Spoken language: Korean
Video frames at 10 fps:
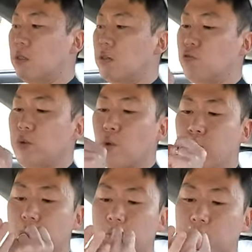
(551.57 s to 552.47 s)
우리
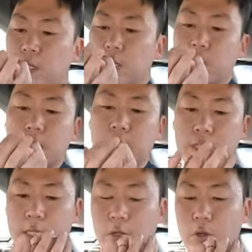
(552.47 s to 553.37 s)
몸을
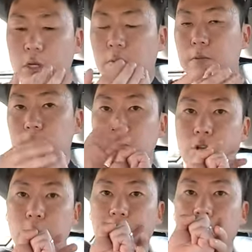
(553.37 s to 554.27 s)
시트에 이렇게
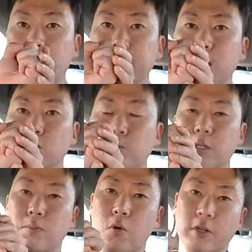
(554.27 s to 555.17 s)
부드럽게
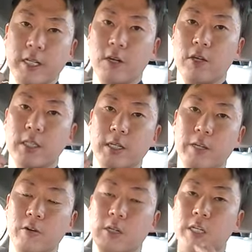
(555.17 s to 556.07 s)
감싸주면 포근한 거
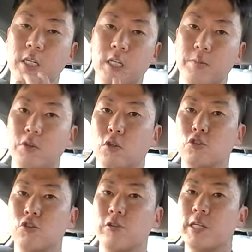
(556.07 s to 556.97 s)
있잖아요. 그 느낌은
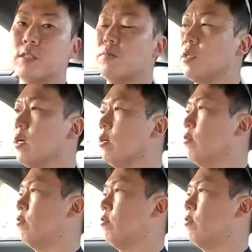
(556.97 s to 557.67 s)
연출을 했습니다.